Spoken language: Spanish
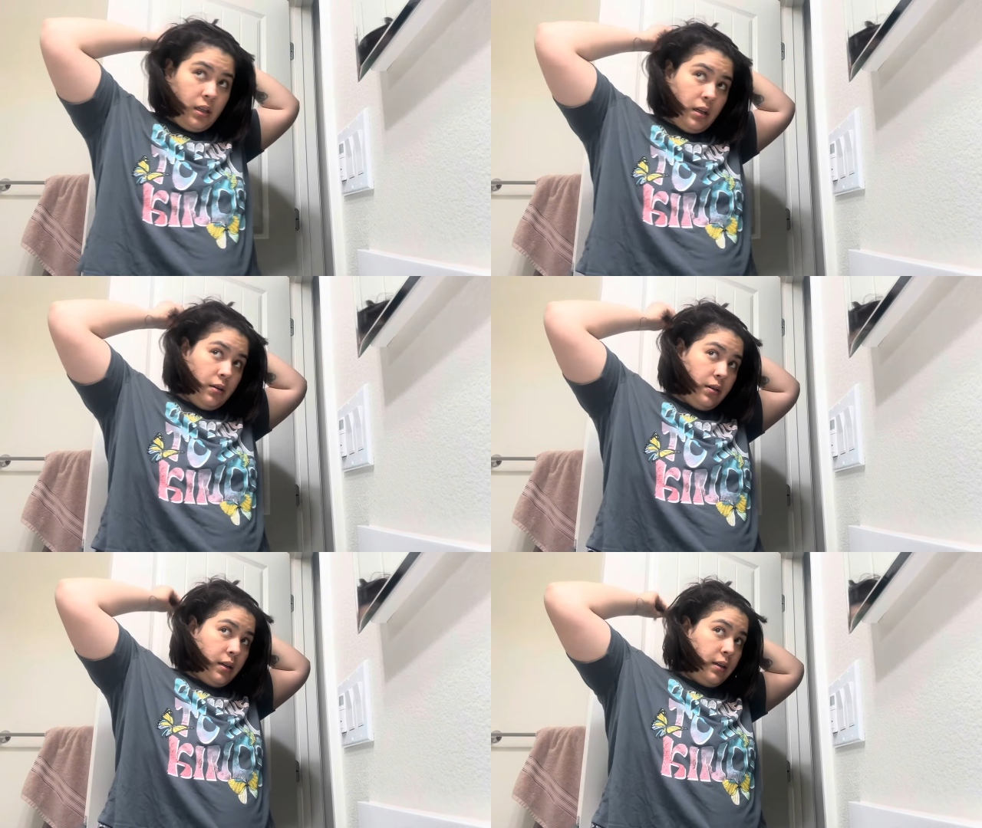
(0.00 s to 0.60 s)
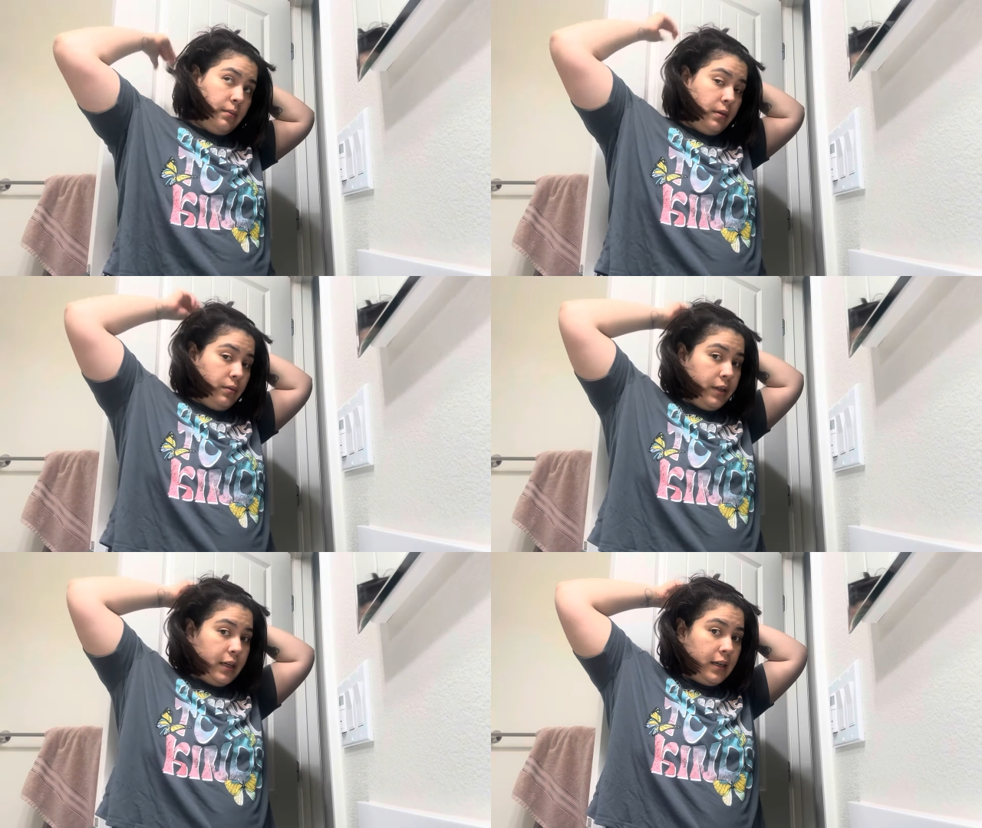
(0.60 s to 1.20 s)
Y ahora me
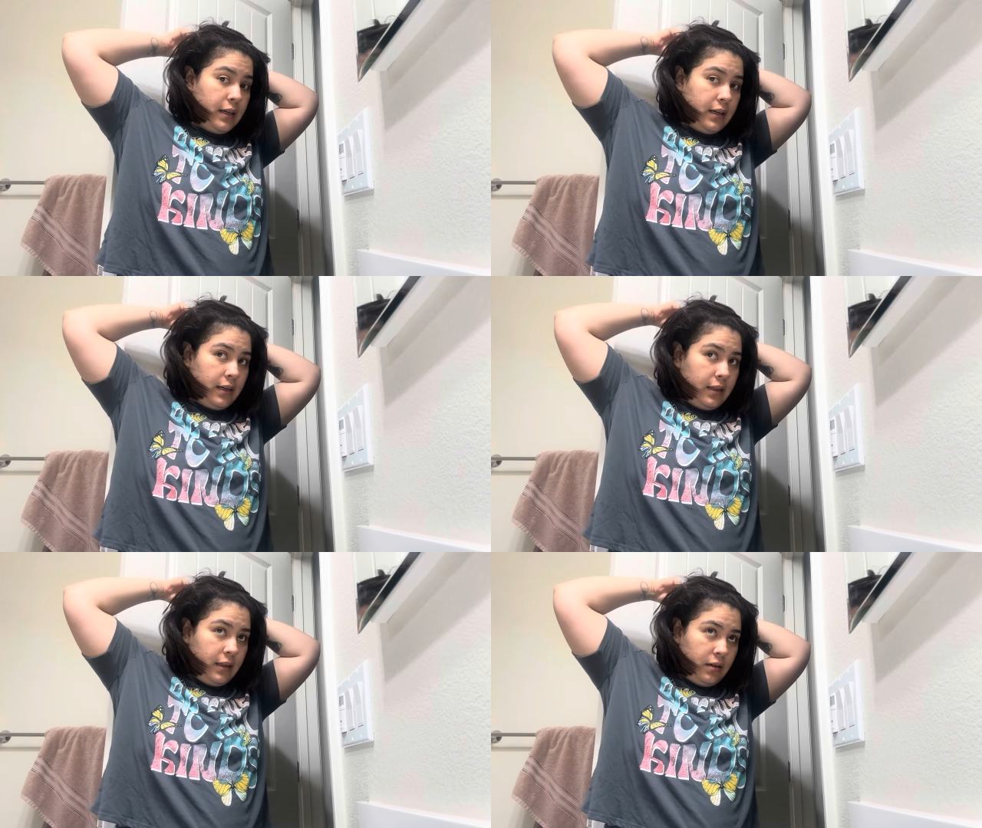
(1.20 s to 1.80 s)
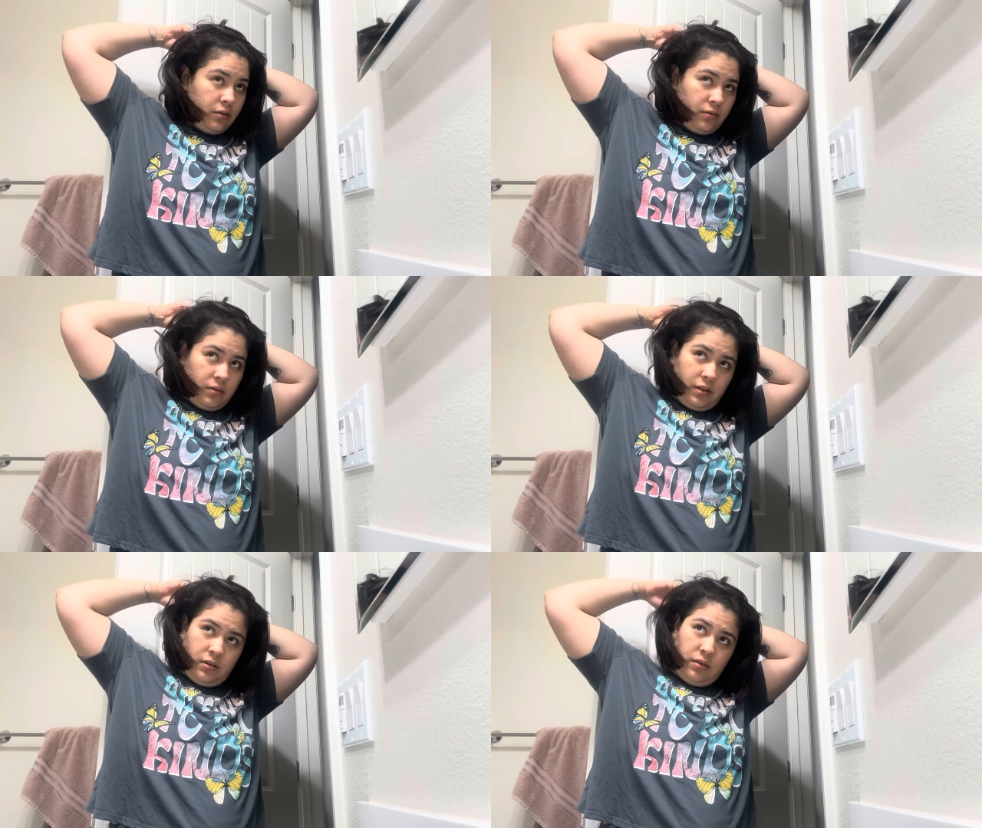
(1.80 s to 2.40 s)
voy a, quitar los
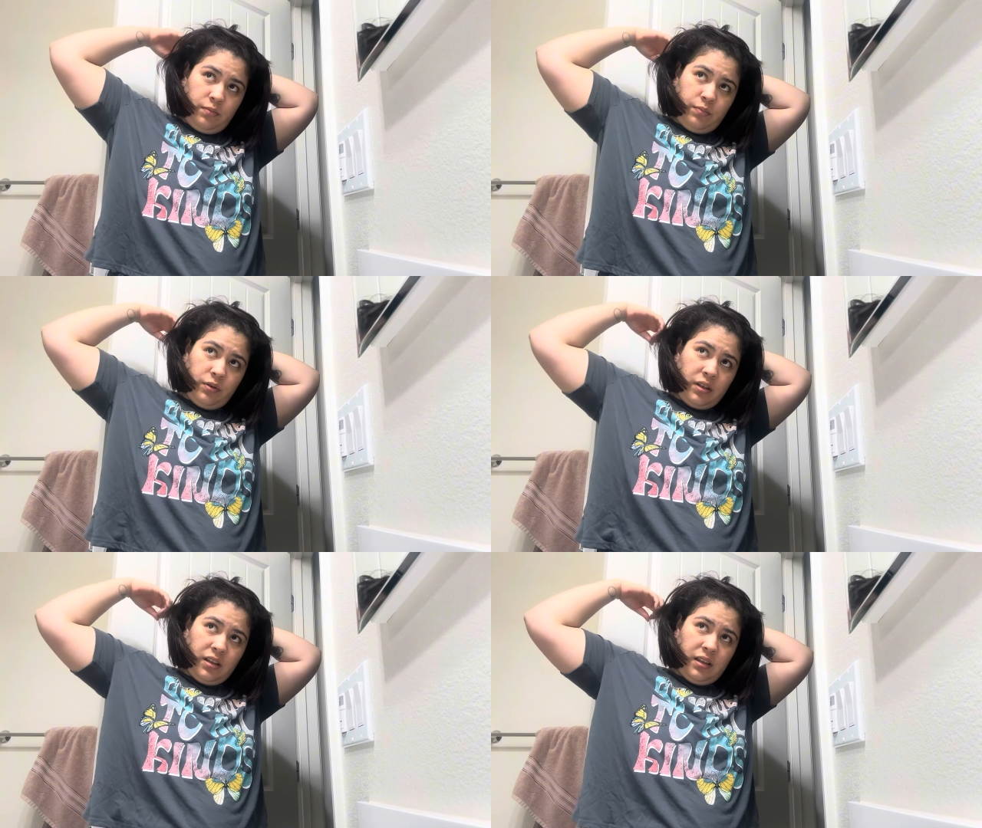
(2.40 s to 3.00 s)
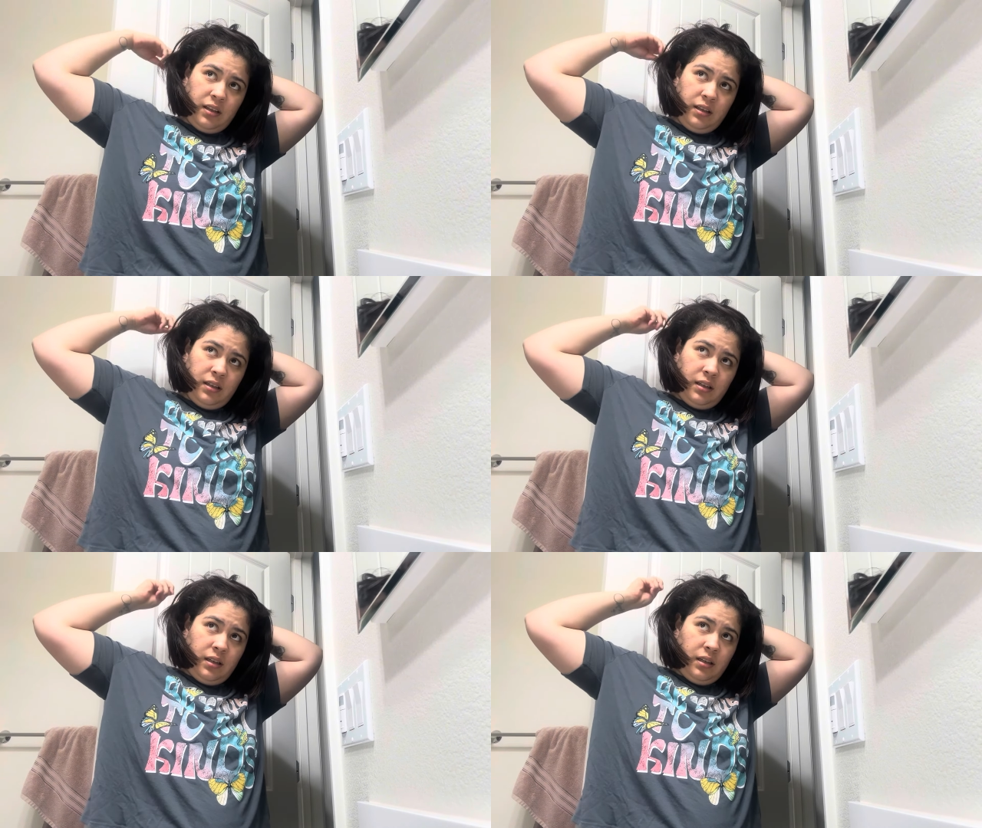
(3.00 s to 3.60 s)
solitos porque,
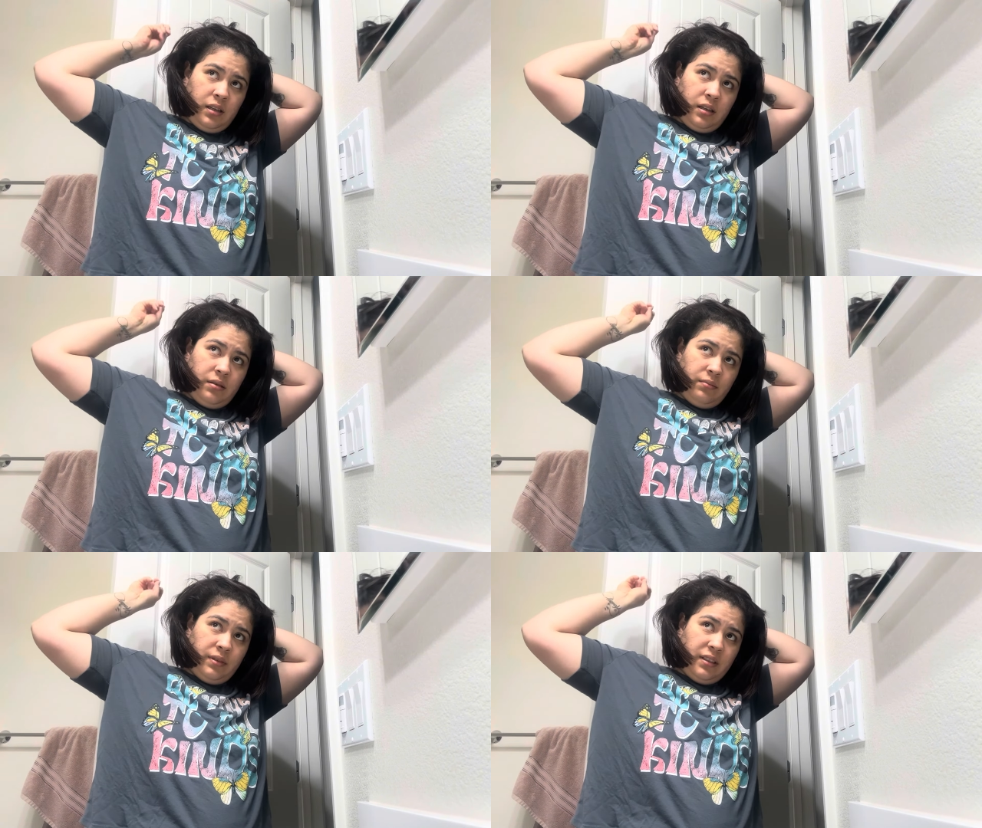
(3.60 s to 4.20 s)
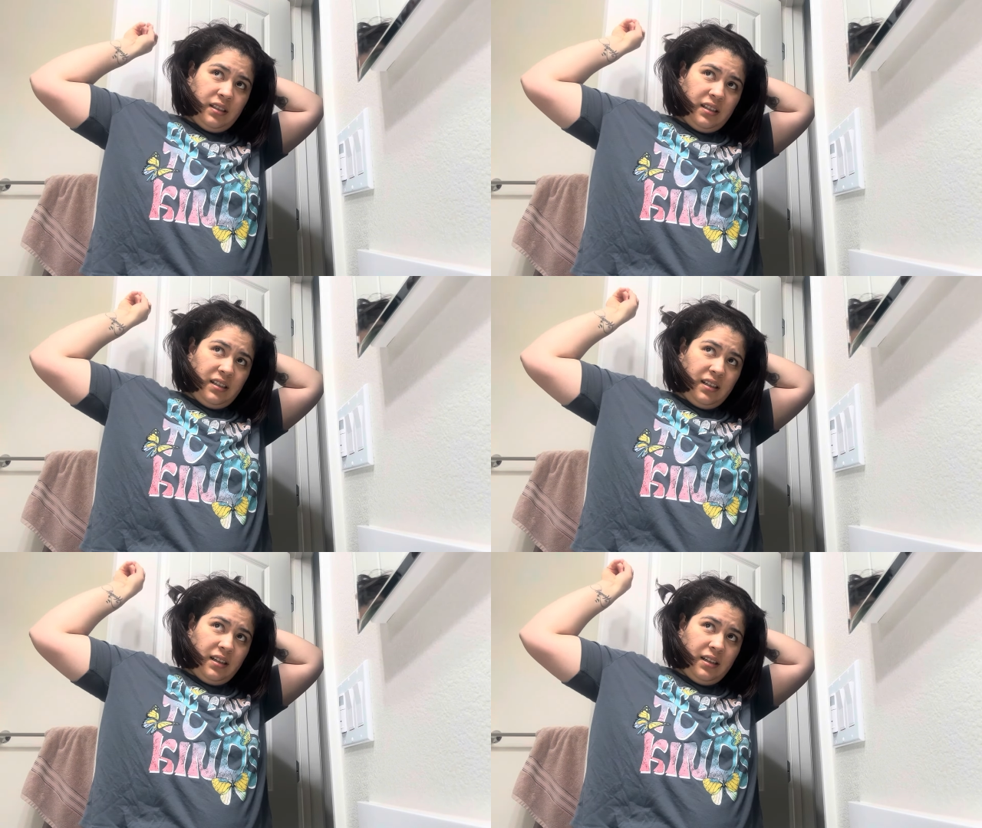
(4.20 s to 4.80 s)
pues,
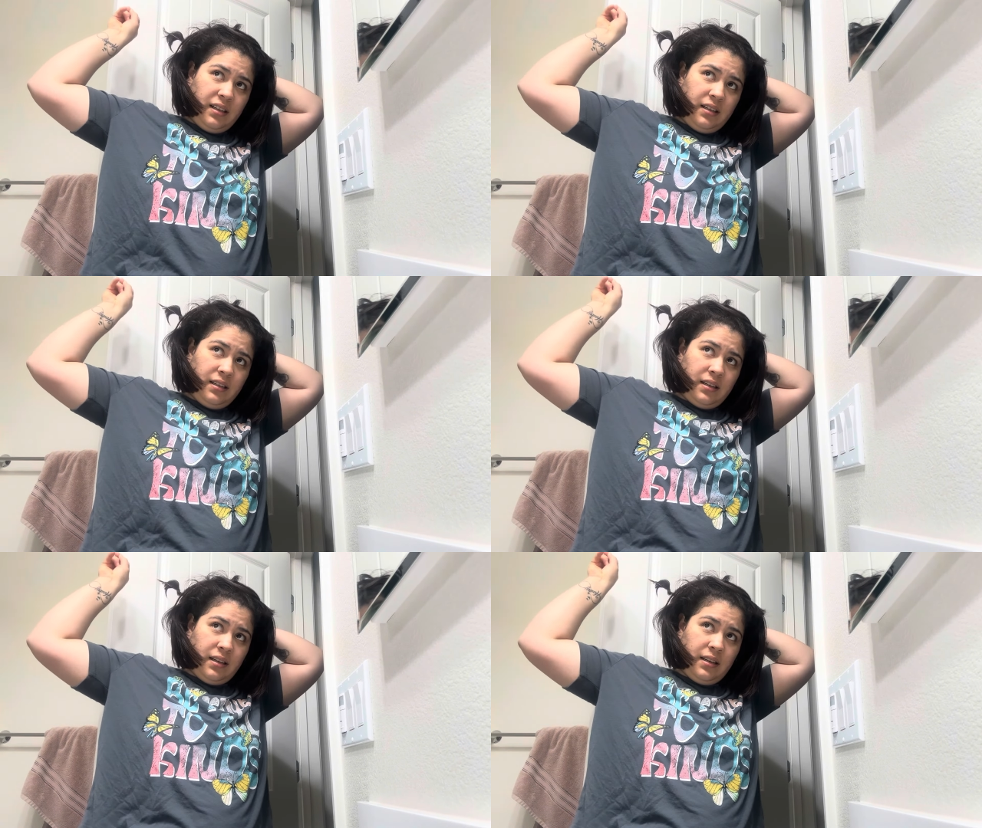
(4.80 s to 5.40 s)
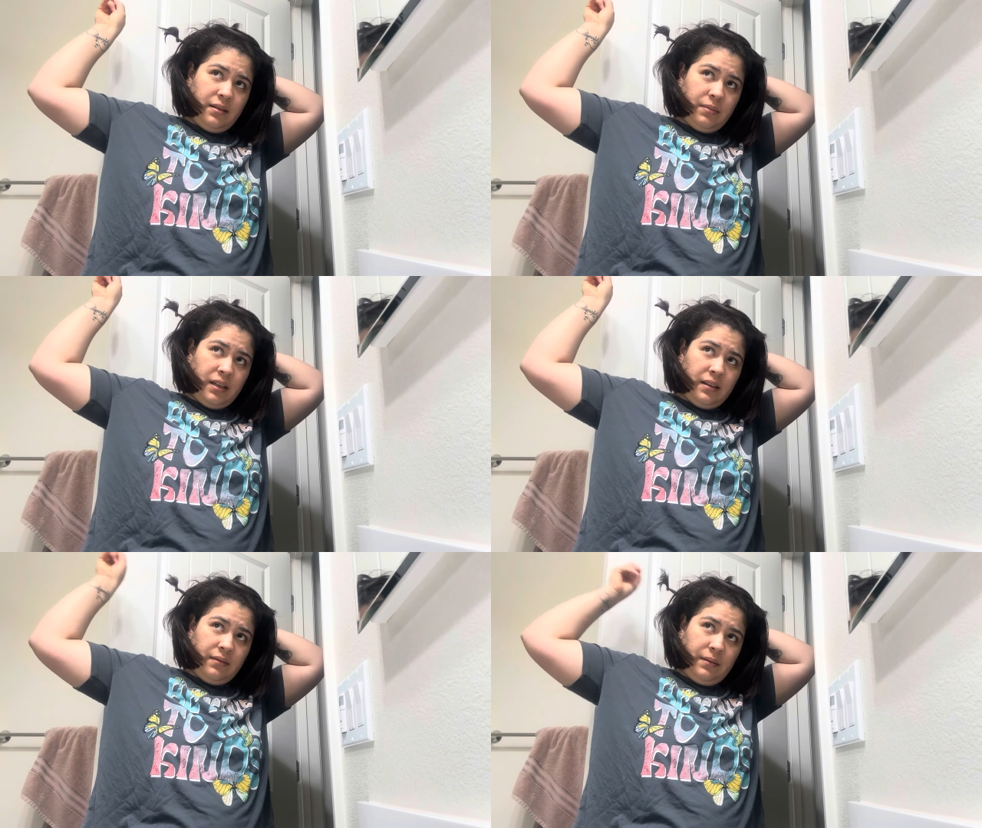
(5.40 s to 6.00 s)
ay, ayer me
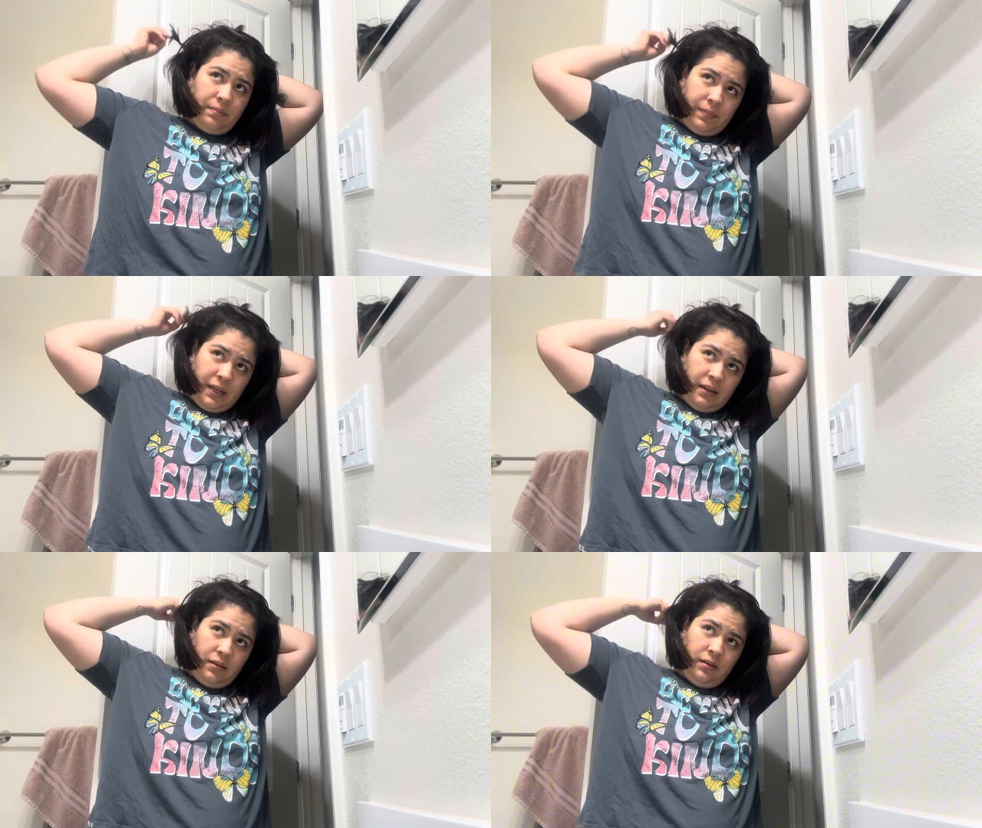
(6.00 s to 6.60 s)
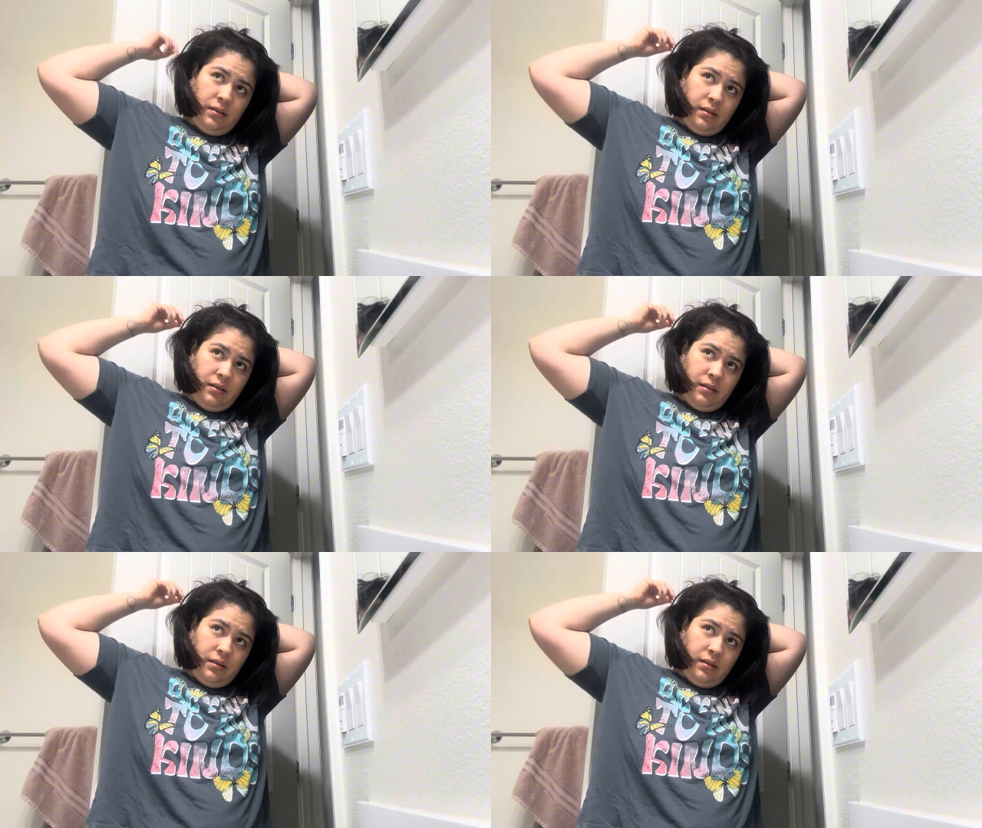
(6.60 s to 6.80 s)
lavé el pelo.